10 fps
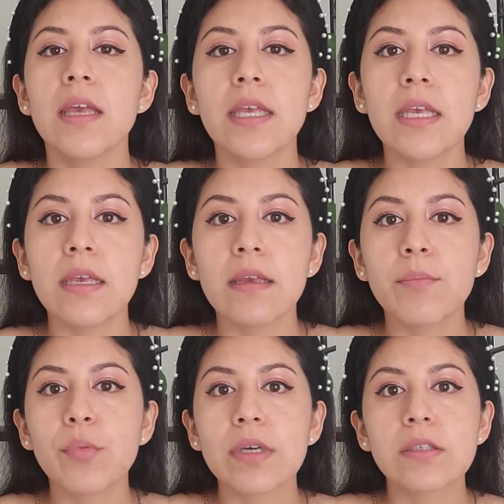
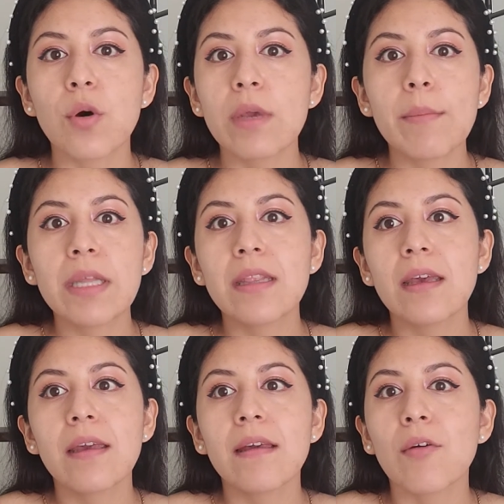Y pues
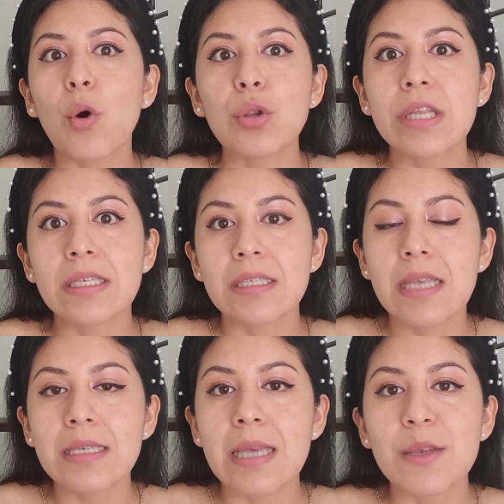obviamente con
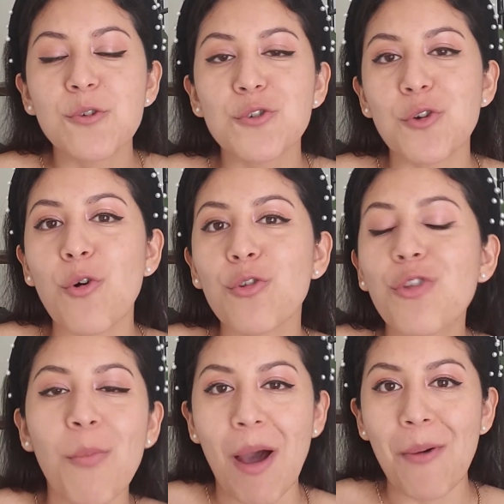16 años yo
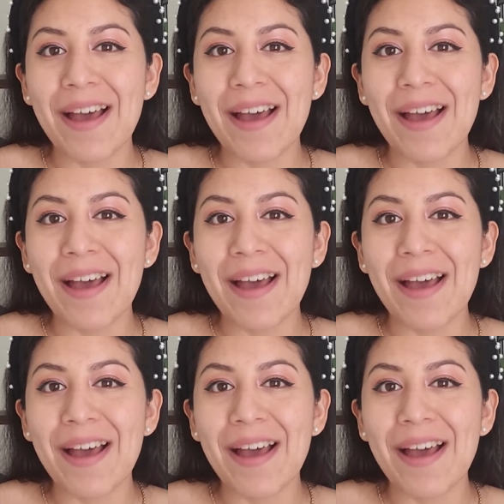tomaba